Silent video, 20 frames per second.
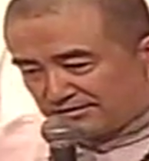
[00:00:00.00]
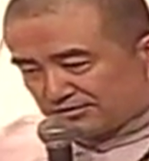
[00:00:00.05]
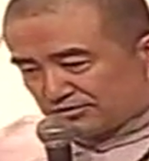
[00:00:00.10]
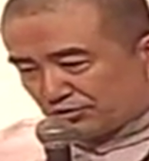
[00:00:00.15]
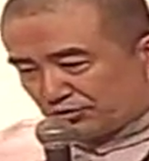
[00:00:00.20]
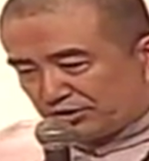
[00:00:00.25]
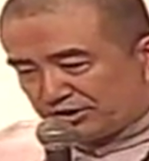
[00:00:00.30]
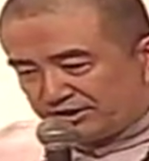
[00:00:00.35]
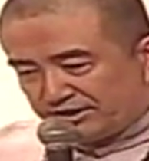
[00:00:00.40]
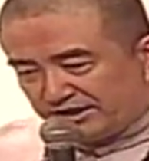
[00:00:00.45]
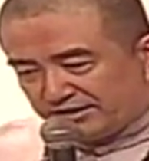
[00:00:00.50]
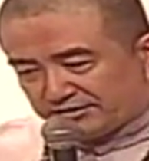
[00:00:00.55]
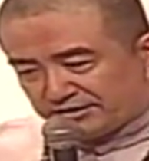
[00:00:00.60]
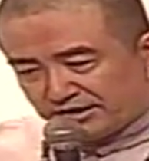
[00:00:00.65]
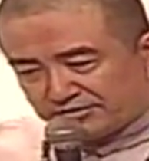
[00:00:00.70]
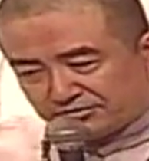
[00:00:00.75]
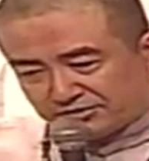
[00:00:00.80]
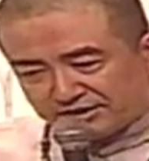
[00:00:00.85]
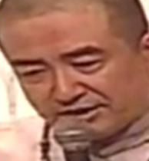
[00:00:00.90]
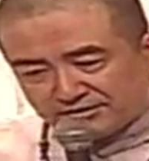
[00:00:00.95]
所谓业，
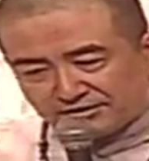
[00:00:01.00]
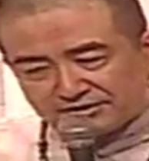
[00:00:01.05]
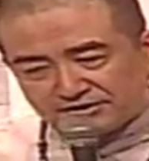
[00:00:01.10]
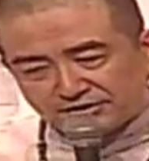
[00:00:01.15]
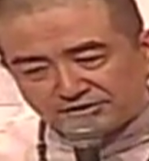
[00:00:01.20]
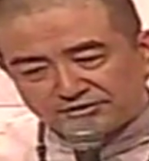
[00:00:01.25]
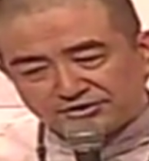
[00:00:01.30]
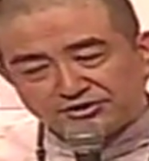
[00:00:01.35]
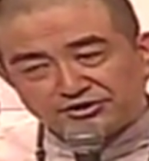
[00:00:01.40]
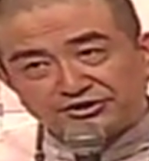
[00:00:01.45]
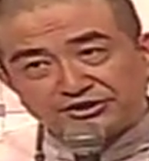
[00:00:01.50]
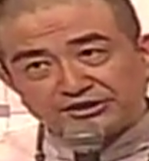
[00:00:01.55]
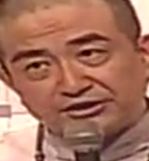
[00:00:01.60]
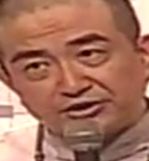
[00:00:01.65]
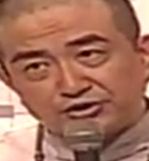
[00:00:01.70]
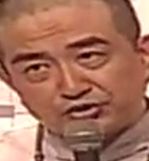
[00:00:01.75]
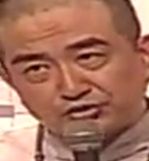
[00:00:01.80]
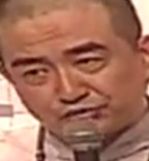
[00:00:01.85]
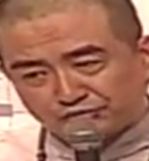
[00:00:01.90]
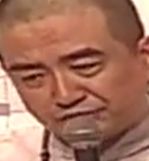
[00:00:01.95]
它有它的责任性
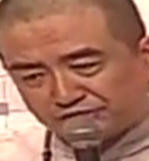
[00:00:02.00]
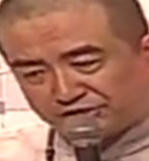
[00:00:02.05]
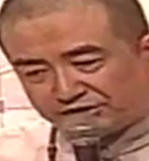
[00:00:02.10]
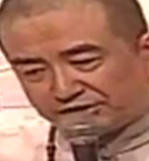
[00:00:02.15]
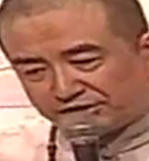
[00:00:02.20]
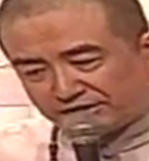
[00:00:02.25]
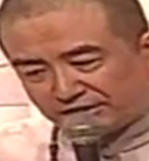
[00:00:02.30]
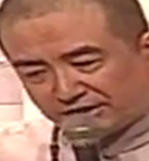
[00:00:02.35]
和主体性，